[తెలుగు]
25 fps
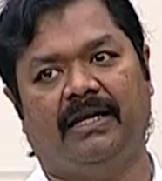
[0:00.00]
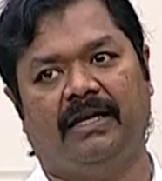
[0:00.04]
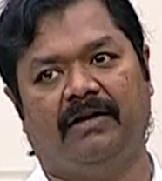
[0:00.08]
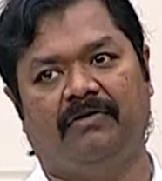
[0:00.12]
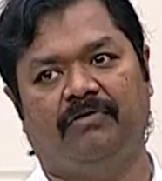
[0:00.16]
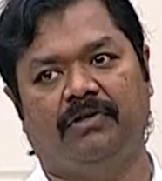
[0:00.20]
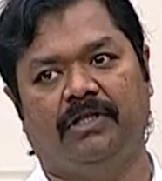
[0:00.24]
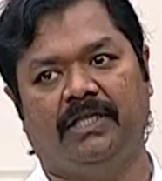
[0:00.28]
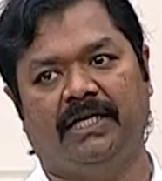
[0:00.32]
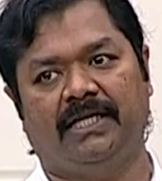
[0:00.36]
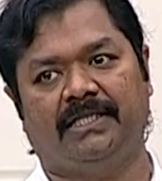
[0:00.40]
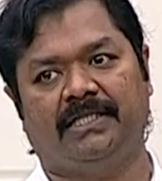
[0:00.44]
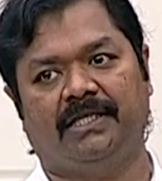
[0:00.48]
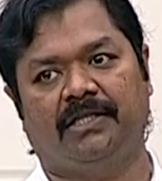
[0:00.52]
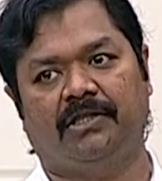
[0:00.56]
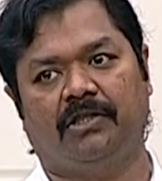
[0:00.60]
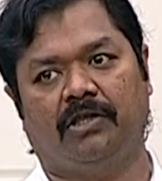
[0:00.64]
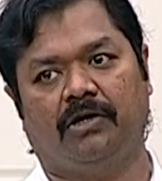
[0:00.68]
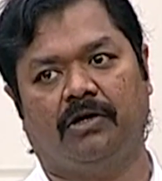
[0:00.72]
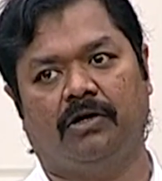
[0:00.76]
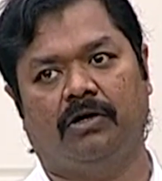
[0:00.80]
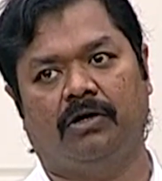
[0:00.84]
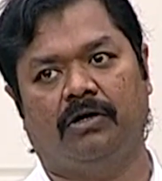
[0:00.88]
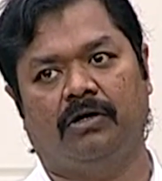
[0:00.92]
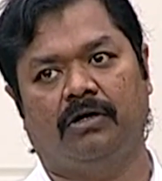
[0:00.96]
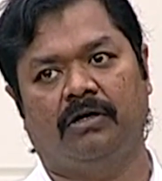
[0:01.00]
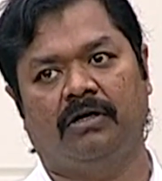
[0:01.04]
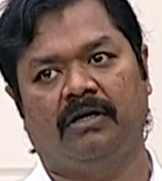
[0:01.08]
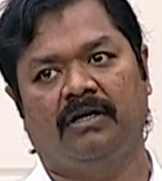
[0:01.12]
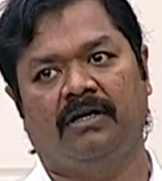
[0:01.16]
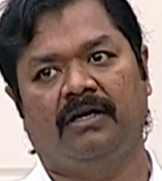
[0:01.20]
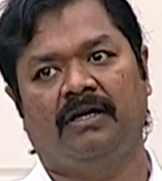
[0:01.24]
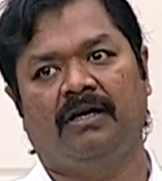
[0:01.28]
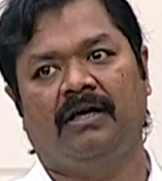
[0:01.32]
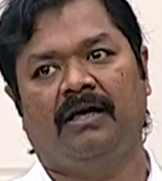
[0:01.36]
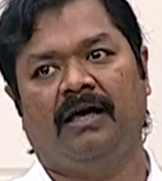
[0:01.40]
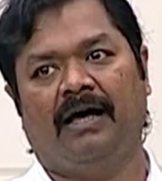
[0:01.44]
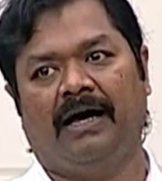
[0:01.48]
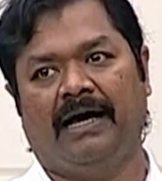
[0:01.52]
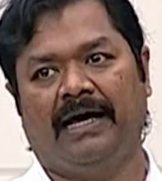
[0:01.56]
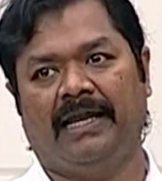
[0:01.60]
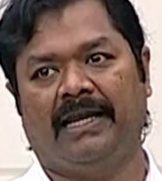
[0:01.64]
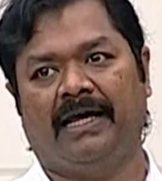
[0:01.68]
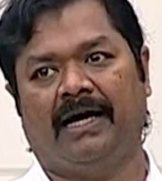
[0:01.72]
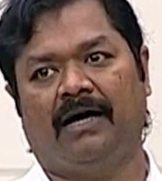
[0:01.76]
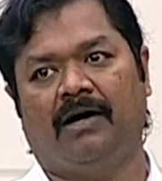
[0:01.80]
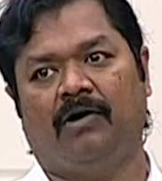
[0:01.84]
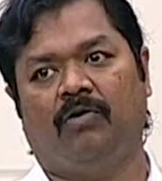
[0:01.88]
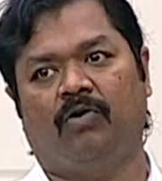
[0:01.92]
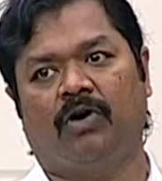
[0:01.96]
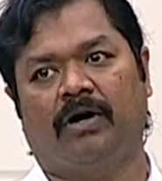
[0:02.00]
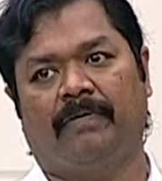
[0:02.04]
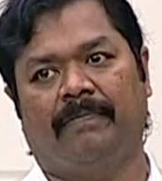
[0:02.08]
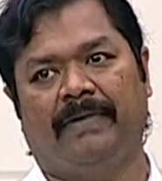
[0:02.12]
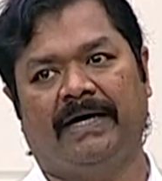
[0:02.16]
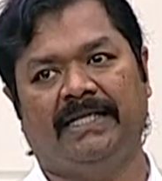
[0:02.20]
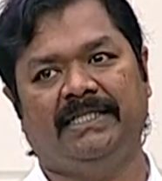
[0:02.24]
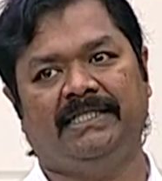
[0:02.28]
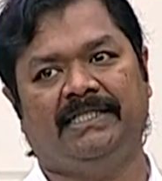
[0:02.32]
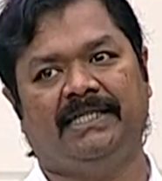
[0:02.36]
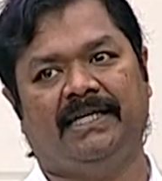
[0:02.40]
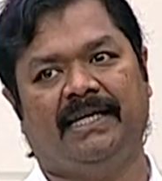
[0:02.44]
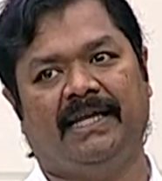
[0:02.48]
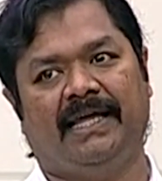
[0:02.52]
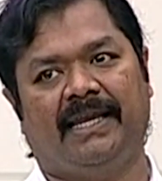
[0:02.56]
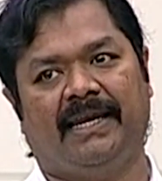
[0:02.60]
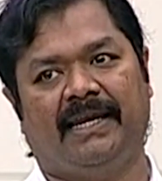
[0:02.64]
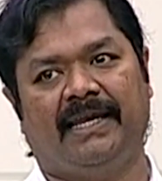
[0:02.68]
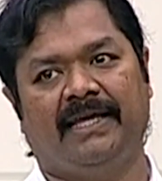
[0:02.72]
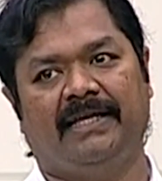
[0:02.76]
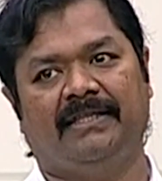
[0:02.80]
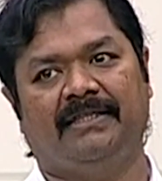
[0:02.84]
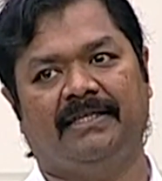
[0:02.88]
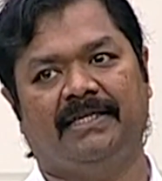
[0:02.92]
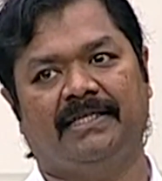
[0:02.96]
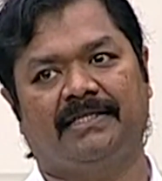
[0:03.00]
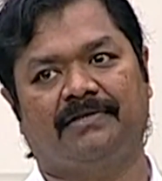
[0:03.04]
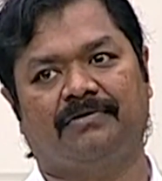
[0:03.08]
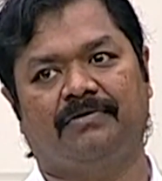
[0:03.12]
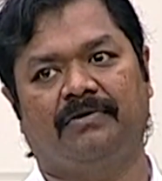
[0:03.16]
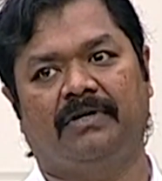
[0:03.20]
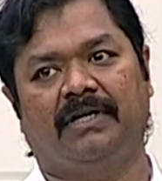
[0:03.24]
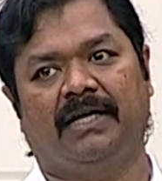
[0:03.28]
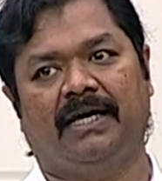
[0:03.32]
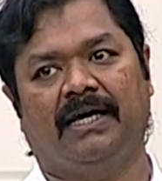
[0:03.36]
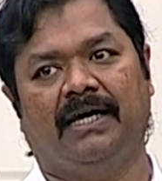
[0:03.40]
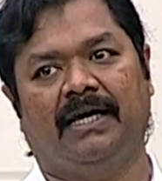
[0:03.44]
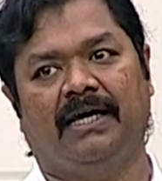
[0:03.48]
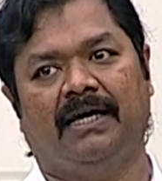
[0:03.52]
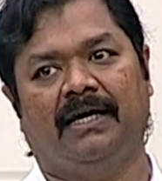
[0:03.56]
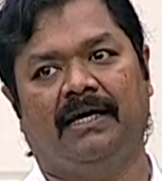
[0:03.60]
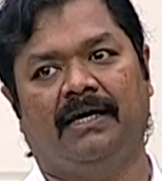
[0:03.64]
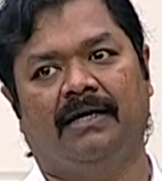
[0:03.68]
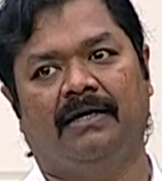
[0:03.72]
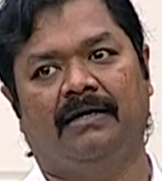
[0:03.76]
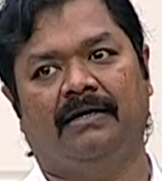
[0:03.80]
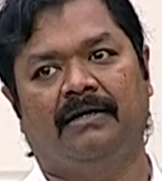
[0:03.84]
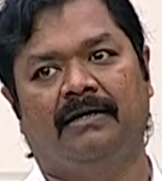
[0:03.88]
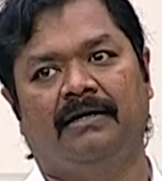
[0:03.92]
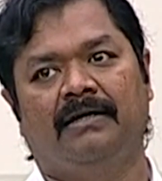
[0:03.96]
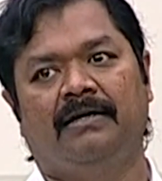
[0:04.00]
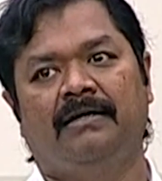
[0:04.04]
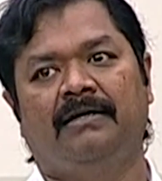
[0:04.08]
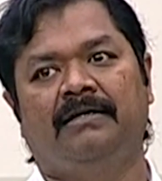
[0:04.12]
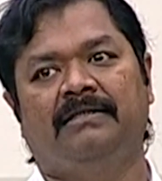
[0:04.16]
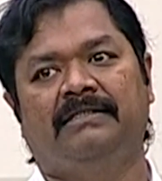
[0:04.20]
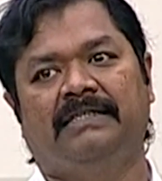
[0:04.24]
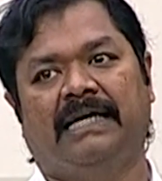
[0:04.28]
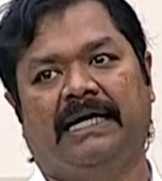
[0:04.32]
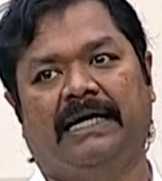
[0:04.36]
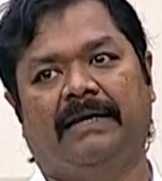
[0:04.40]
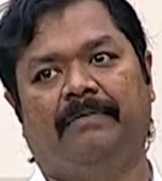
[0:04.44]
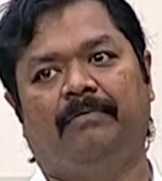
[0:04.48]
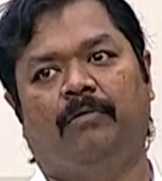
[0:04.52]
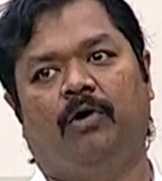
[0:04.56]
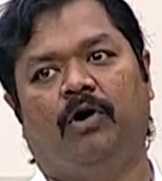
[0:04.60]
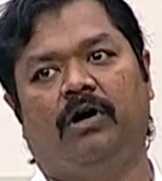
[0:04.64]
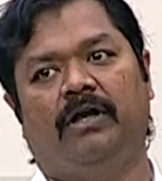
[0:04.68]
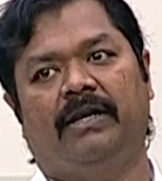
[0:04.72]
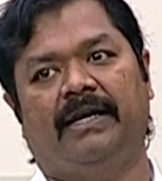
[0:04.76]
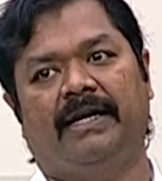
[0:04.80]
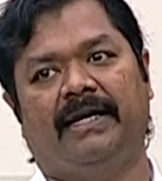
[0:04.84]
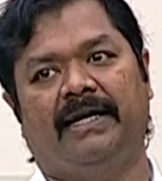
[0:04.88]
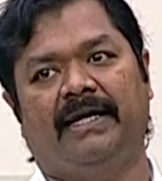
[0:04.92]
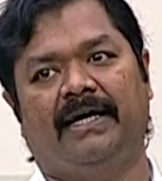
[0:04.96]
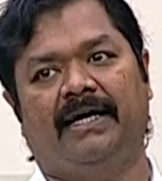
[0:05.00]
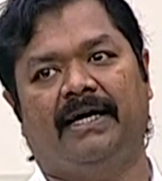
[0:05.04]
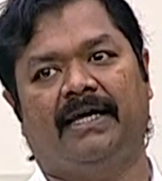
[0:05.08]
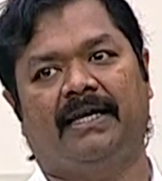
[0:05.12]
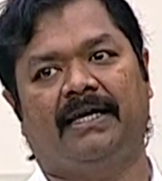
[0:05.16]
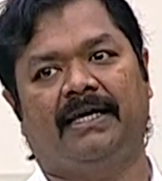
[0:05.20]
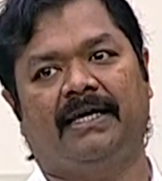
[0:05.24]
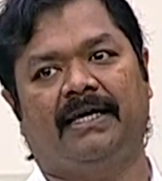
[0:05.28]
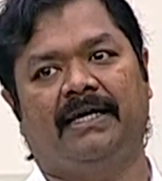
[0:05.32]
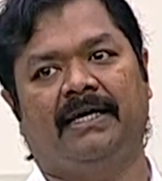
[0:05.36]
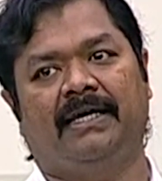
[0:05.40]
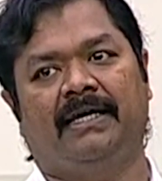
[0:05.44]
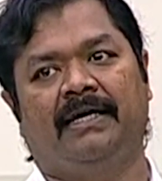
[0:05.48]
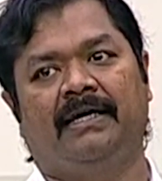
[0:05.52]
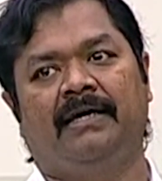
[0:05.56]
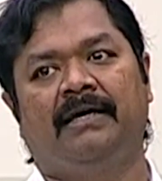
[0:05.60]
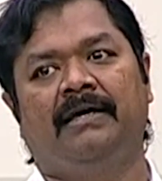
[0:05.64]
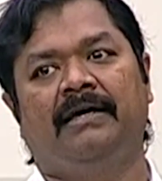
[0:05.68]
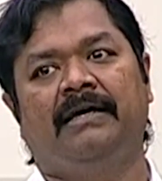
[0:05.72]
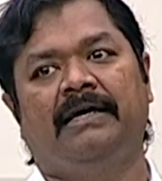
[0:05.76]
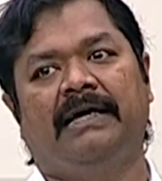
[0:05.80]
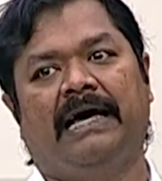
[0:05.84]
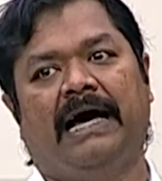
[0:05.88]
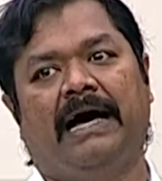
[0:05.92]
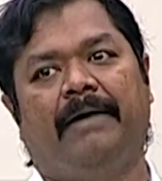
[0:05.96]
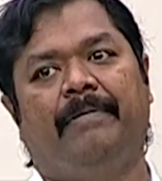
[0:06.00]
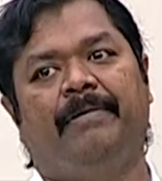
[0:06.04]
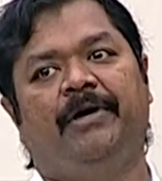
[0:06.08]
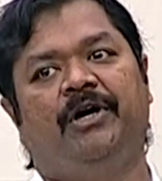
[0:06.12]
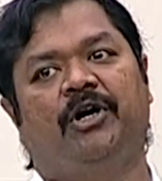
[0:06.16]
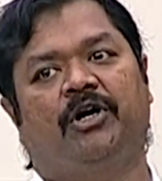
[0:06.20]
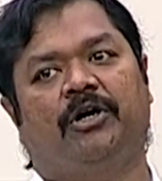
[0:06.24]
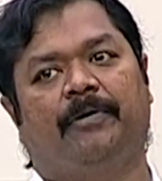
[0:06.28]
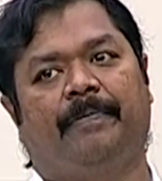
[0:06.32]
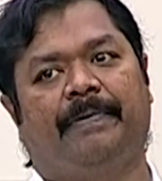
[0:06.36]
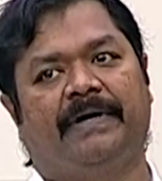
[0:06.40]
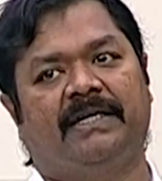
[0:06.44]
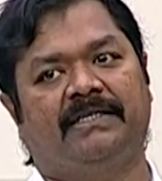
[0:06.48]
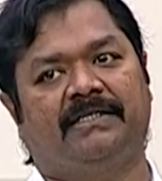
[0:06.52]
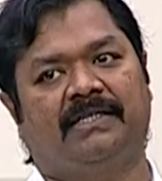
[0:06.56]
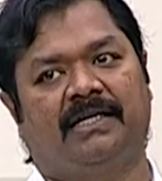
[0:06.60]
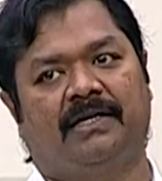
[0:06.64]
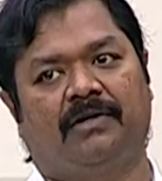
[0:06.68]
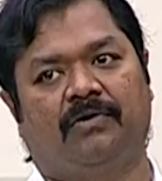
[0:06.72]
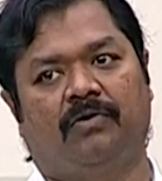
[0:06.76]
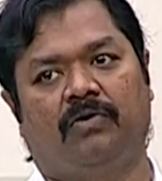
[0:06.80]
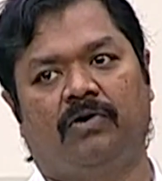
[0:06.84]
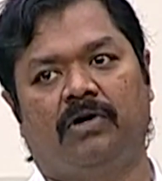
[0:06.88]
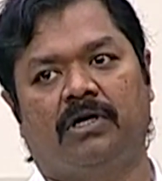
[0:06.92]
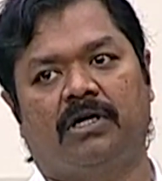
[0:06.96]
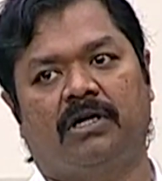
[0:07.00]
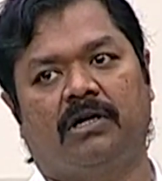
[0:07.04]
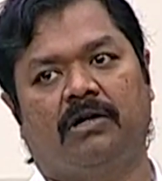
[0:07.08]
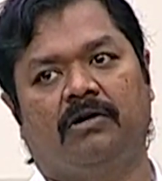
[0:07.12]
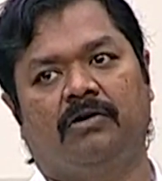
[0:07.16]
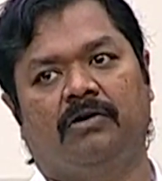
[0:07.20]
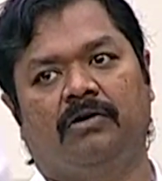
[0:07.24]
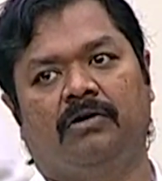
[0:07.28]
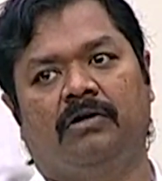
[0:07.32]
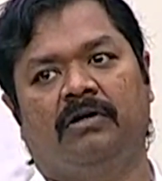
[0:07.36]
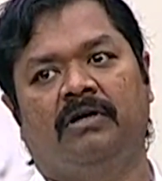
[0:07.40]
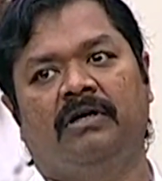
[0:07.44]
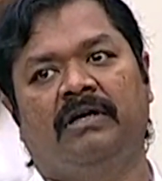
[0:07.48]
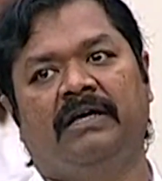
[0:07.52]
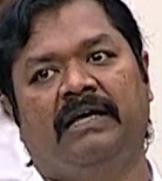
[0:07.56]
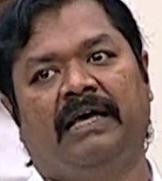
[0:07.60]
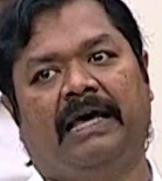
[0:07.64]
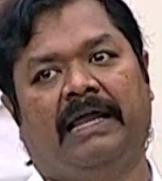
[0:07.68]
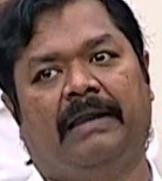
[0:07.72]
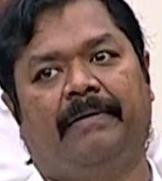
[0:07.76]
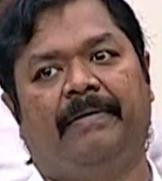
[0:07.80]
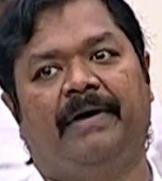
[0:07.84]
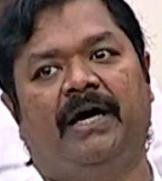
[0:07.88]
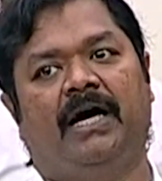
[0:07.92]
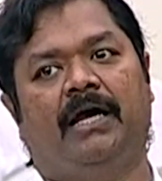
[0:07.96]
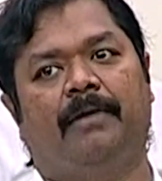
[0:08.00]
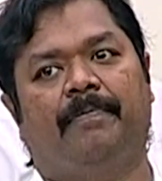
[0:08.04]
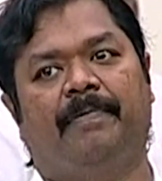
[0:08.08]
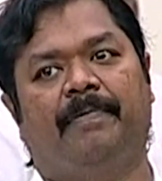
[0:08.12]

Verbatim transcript: అన్న ఉద్దేశంతో ఆయన ఒక మంచి నిర్ణయం తీసుకుంటే జగన్మోహన్ రెడ్డి గారికి యాభై ఒక్క పర్సెంట్ ఓట్లు ఎనభై ఆరు